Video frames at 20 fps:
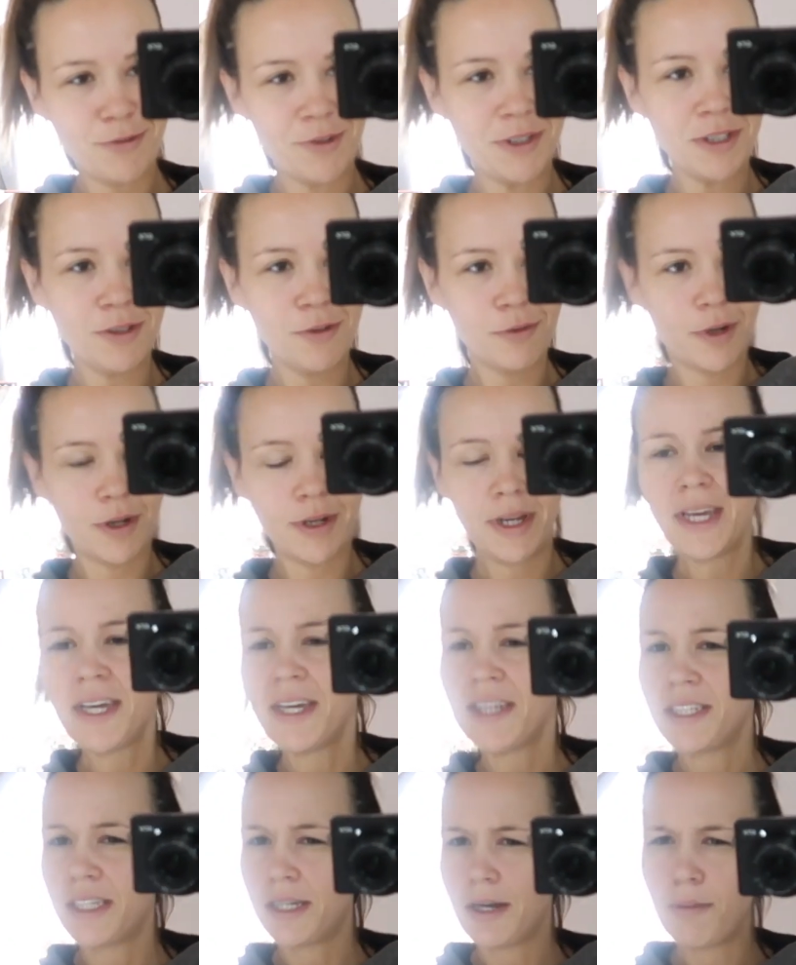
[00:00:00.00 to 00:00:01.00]
21.
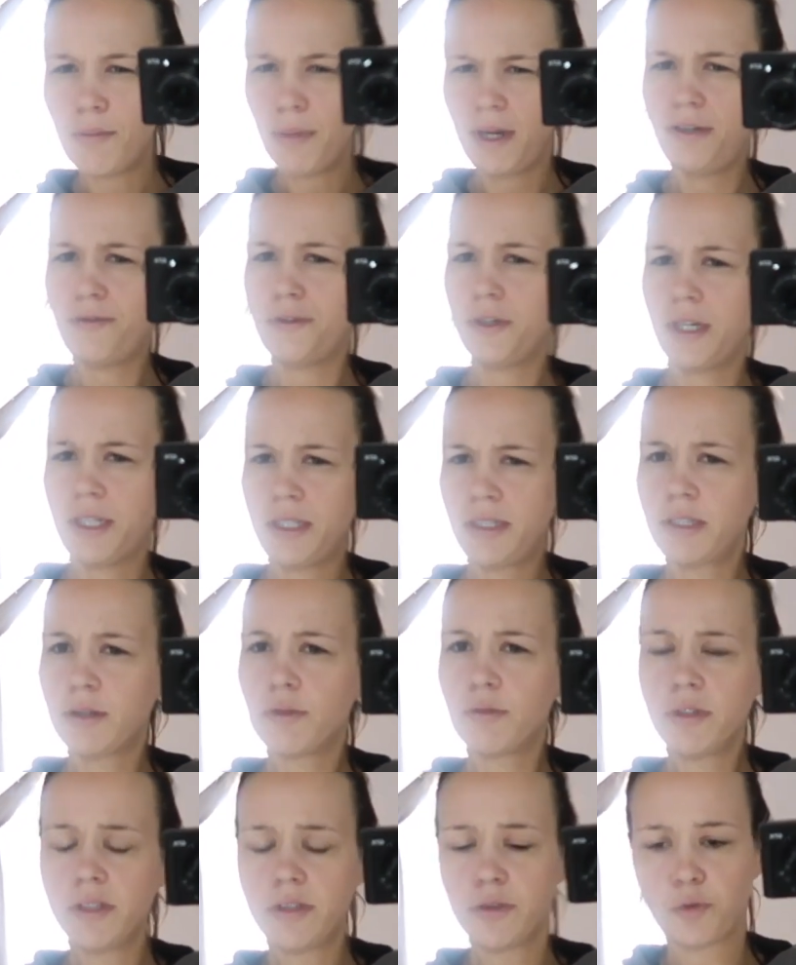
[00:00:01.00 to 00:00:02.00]
Die haben einfach echt die
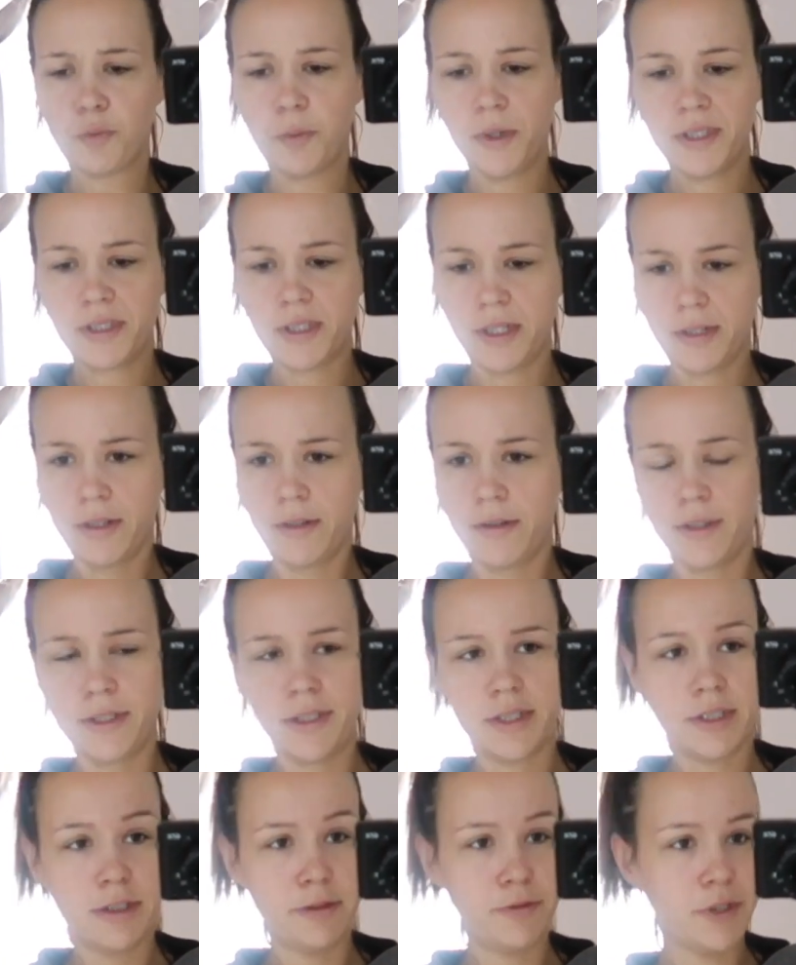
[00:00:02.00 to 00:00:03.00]
coolsten Sportsachen,
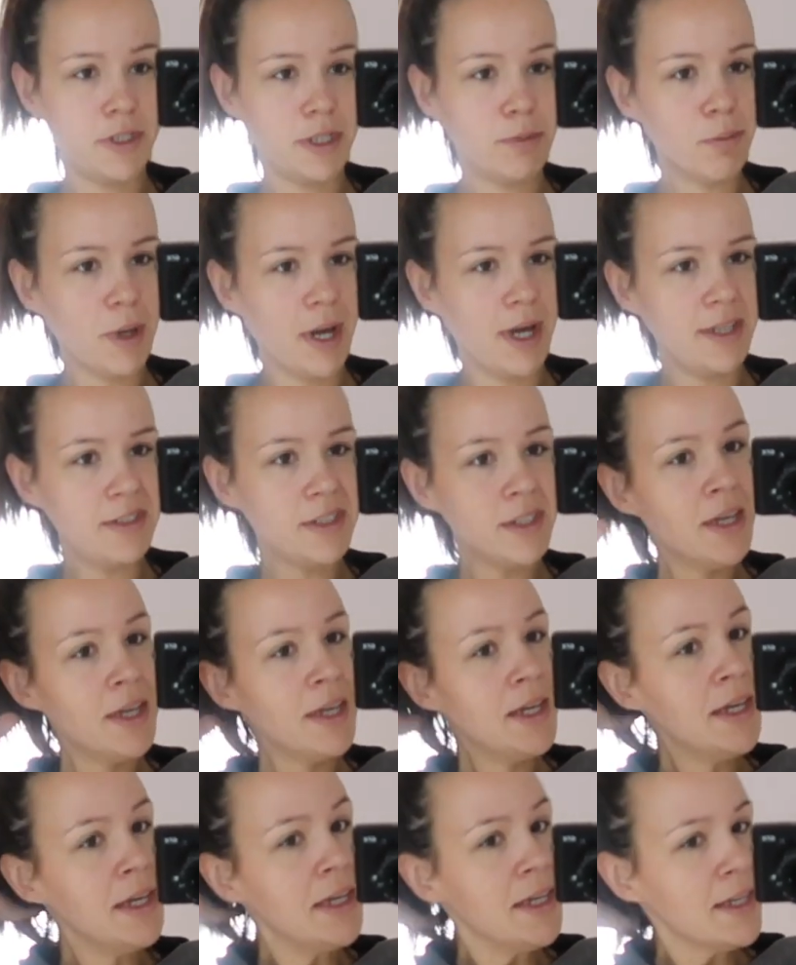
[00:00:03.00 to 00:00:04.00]
Leute. Also für den Preis
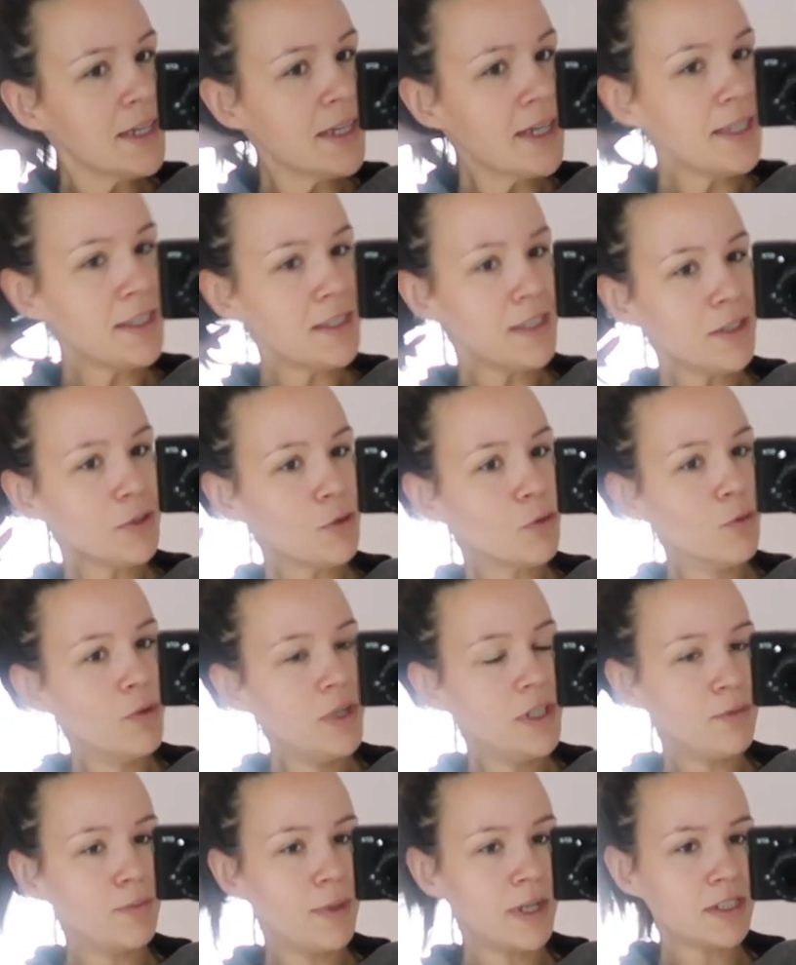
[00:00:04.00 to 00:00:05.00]
richtig
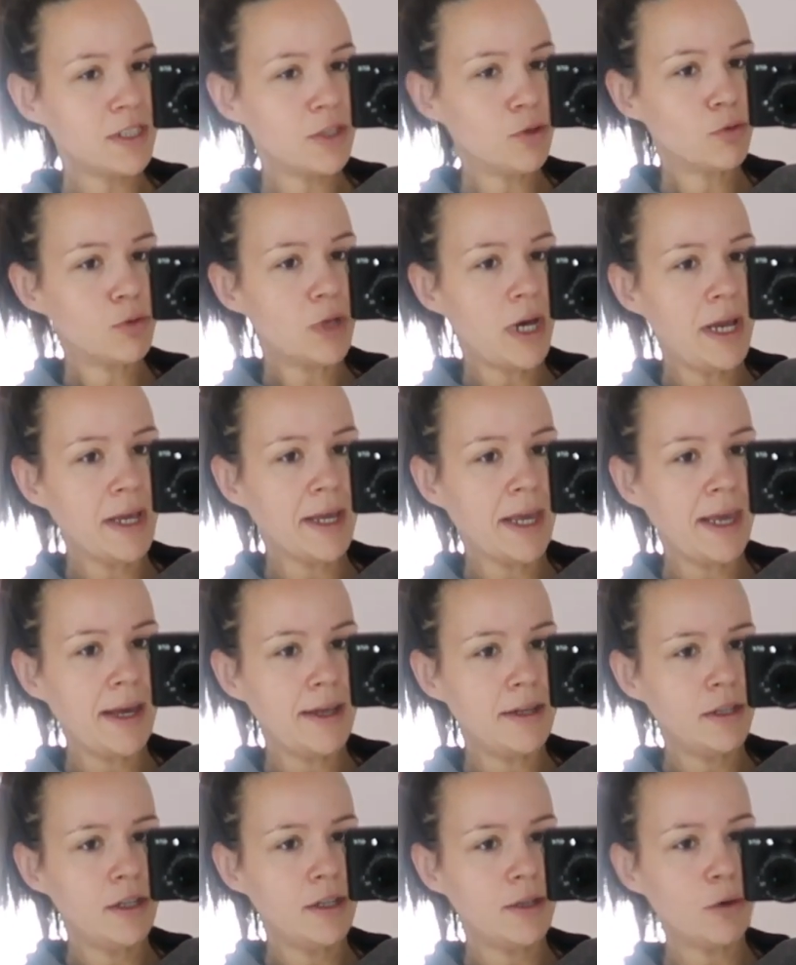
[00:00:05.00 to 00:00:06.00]
cool. Ich mag die total
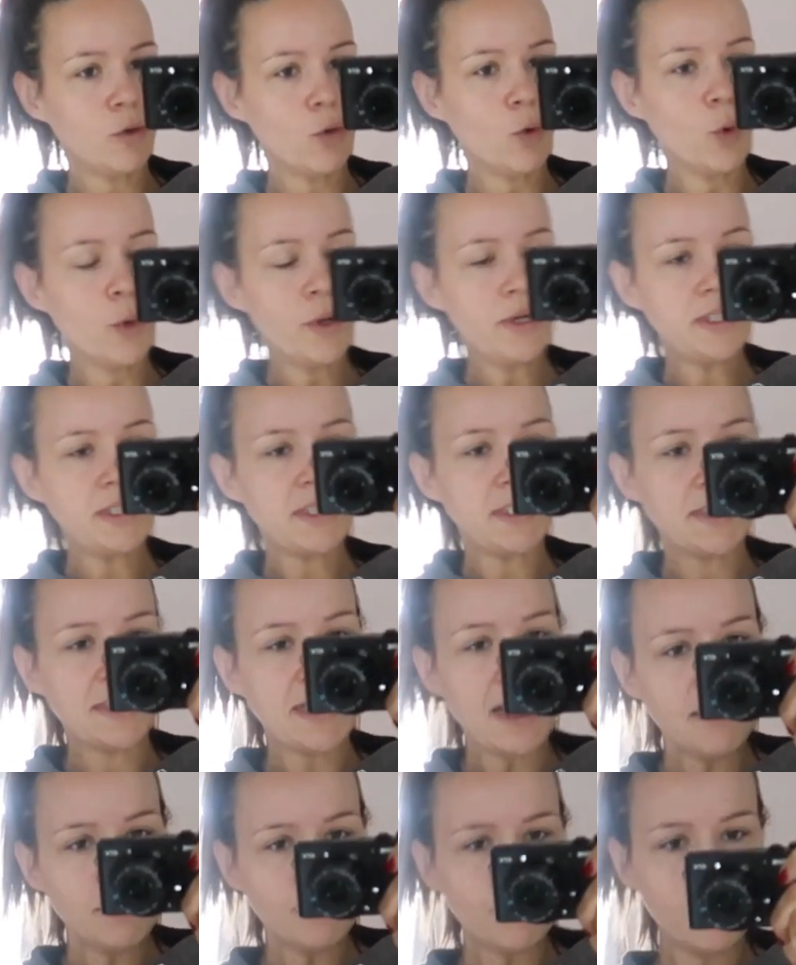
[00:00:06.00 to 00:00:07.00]
gerne äh, und
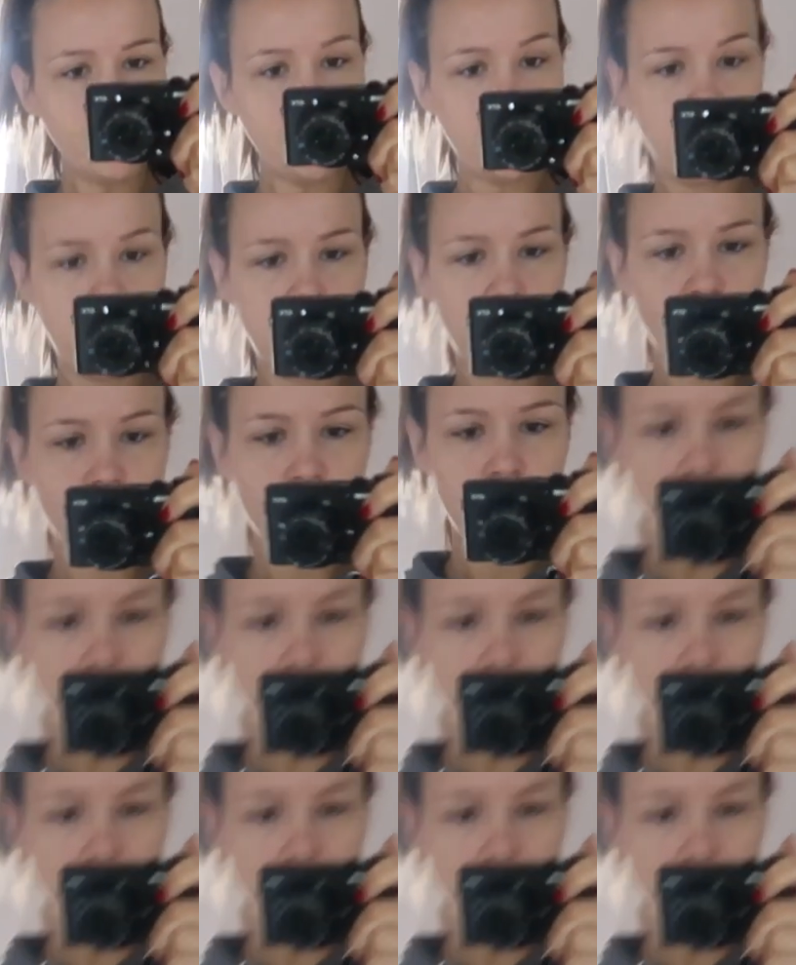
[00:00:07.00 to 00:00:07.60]
dann wollte ich